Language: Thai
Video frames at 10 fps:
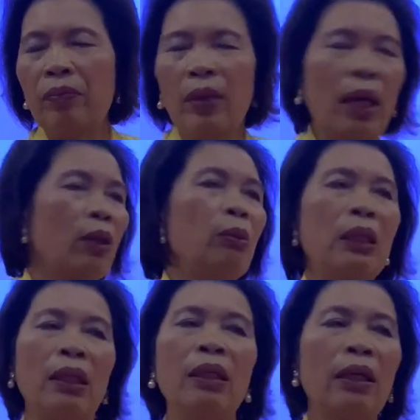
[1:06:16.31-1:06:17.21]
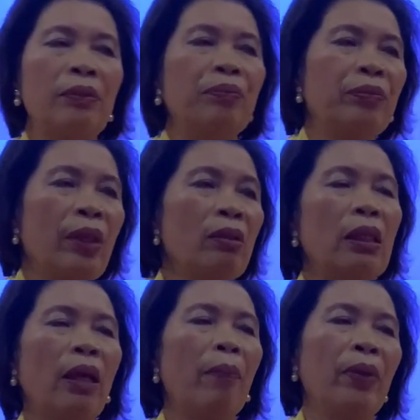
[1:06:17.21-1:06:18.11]
เนี่ยตรงนี้เรา
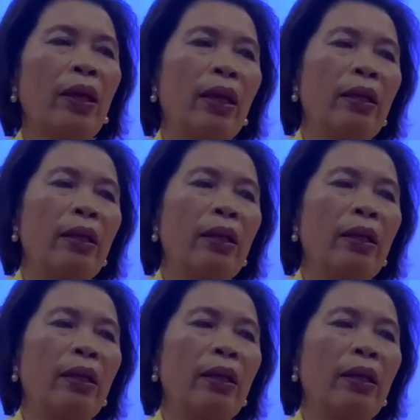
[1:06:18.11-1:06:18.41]
จะทำยังไง